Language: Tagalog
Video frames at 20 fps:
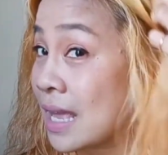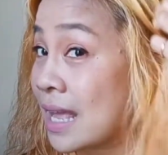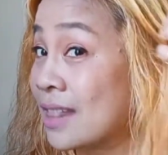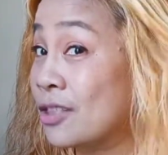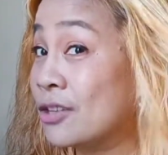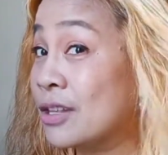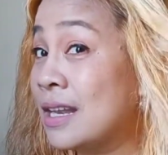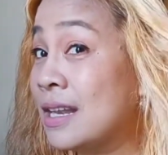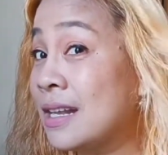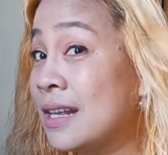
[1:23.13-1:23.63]

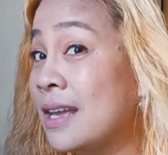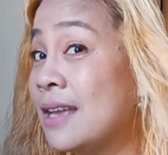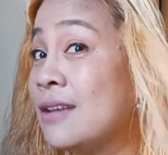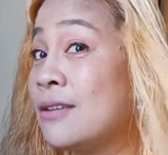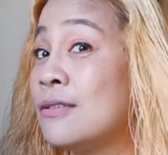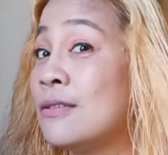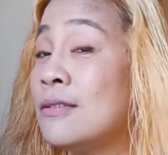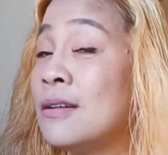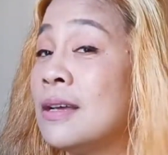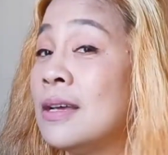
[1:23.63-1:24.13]
ito talaga
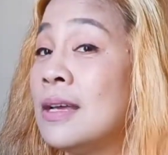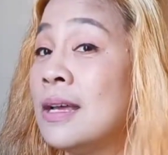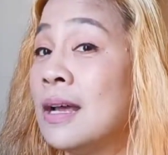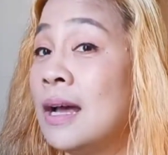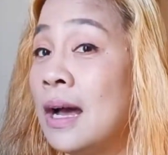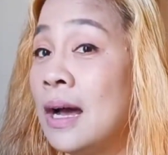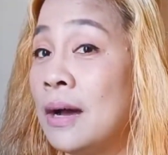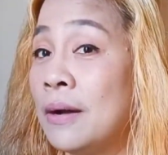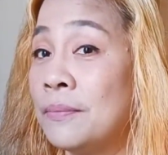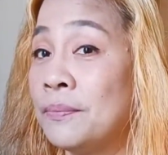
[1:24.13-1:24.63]
yung
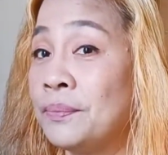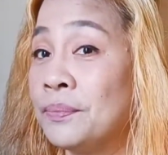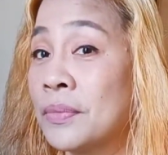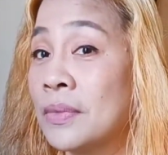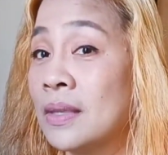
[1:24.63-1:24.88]
um,